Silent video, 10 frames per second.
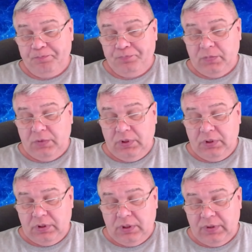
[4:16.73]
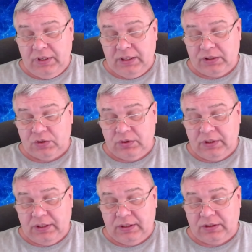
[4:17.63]
и говорят, что
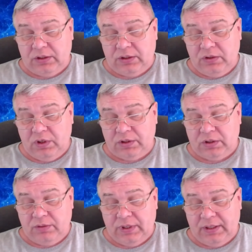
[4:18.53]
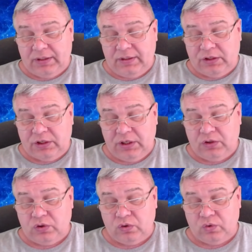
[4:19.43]
надо от него отнимать
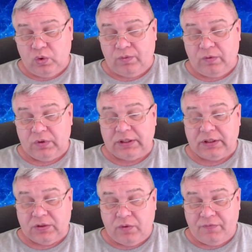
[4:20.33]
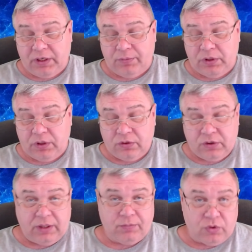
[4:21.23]
6 часов вот от этого времени,
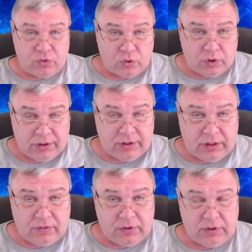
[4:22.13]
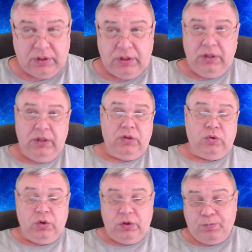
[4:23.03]
7.49.
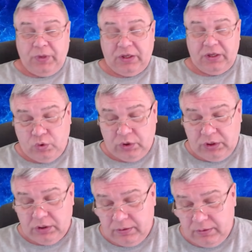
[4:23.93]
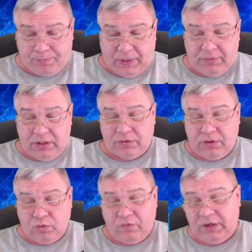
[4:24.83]
То есть, по сути, по
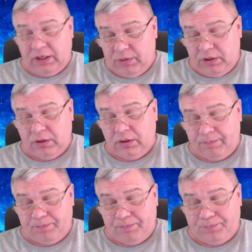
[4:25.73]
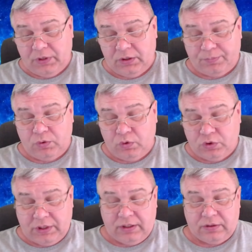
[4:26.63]
местному времени это
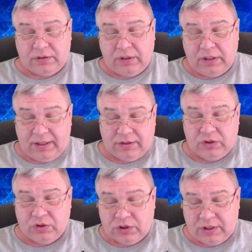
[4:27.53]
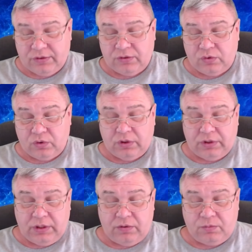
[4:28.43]
получается 1 час
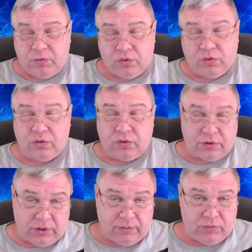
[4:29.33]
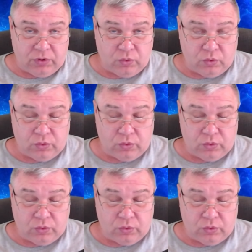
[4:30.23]
49 минут 47 секунд.